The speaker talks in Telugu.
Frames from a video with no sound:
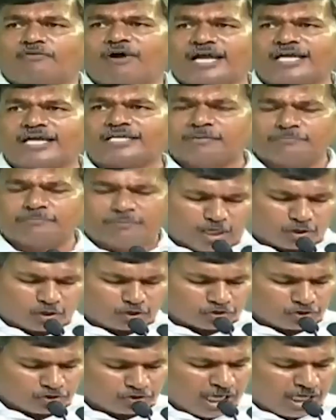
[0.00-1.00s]
స్వాగతం
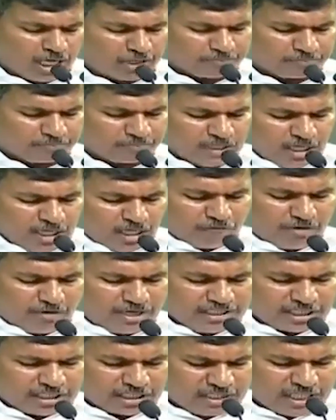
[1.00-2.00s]
పలుకుతున్నాను
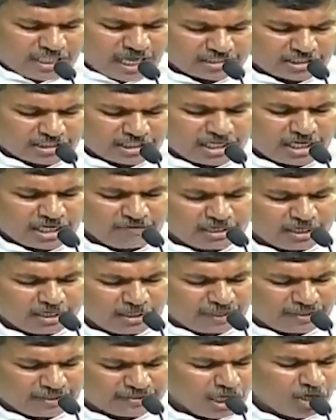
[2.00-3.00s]
వేదిక మీద
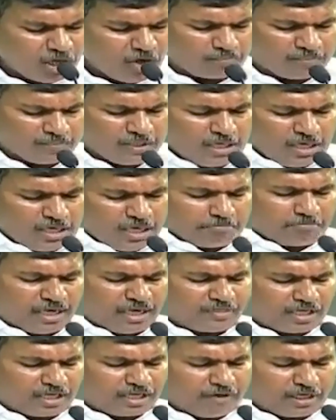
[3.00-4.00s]
ఆశలేటువంటి పెద్దలు
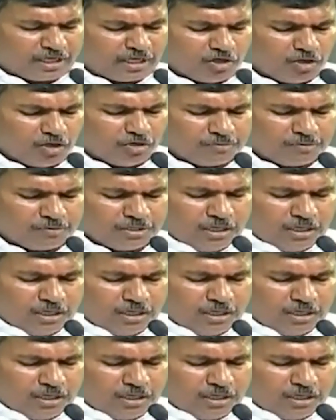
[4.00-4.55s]
మంత్రివర్యులు